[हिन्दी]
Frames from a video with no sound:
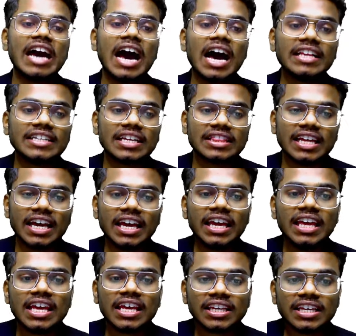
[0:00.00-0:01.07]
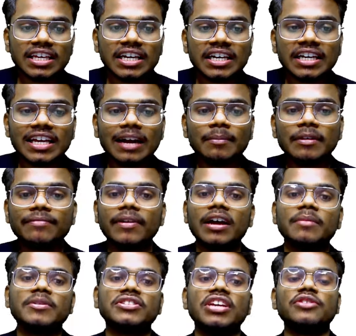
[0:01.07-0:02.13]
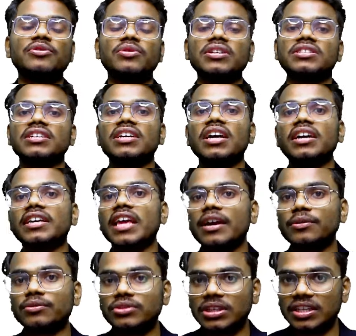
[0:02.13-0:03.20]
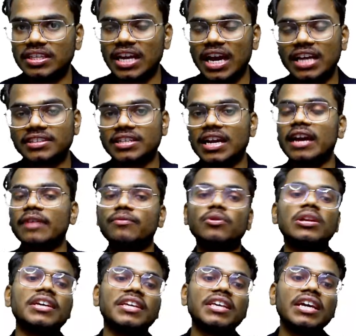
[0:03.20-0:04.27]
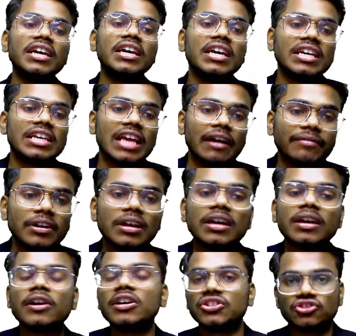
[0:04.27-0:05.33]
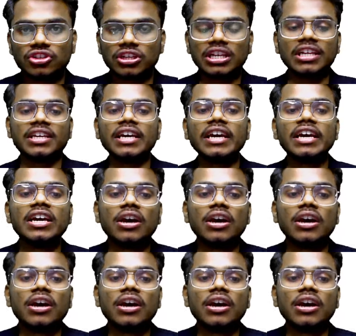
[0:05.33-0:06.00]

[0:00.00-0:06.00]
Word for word: आ जाता है कि इंडिया में फार्मेसी एजुकेशन का क्या कुछ इतिहास रहा है वो लिखिए या फिर हिस्ट्री लिखिए